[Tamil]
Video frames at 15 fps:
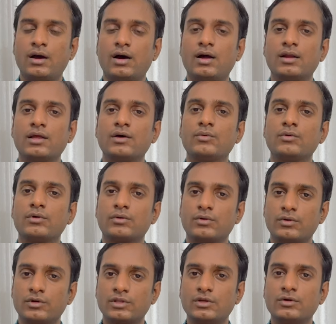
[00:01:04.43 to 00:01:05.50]
ஆனால் உங்கள்
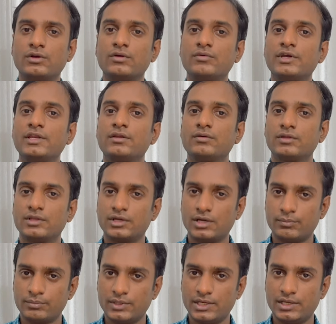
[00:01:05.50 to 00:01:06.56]
குழந்தையோட வெயிட் வந்து
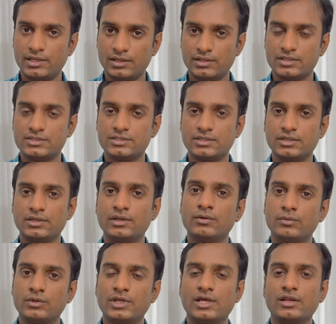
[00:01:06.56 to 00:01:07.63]
கம்மியாக இருந்துச்சு
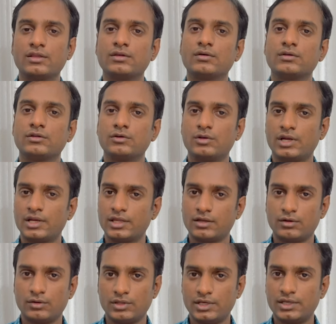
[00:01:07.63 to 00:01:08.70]
உதாரணத்துக்கு வந்து ஒரு ரெண்டு கிலோ
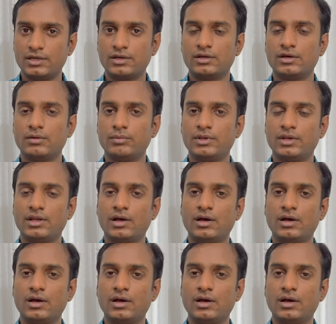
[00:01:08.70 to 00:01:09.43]
தான் இருக்குது அப்படின்னா